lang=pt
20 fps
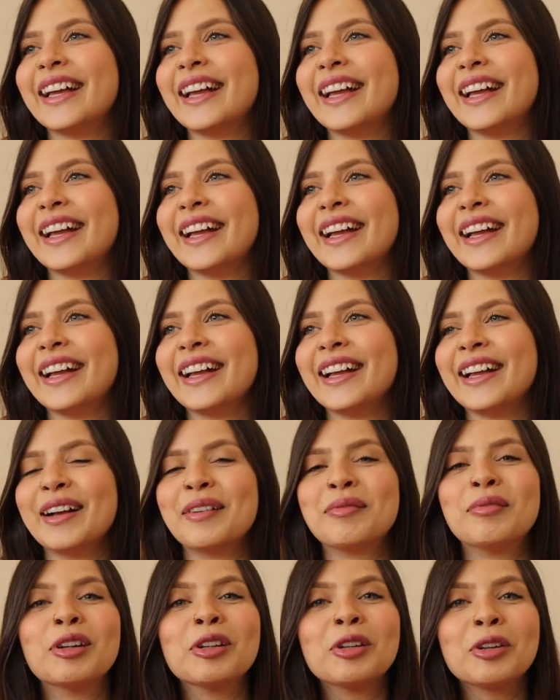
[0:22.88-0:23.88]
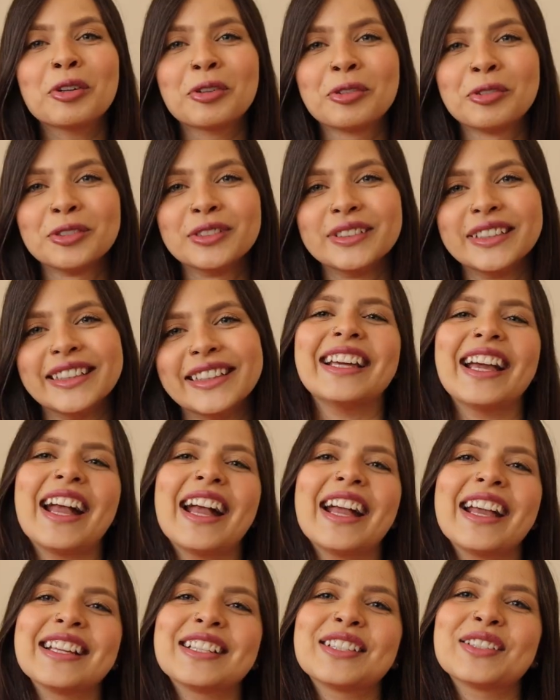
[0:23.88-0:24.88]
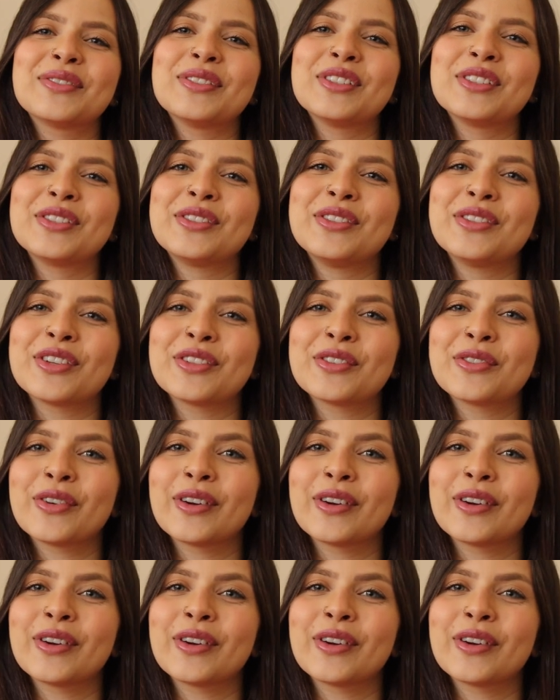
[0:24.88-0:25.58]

É, é uma loucura. E é esse o vídeo de hoje,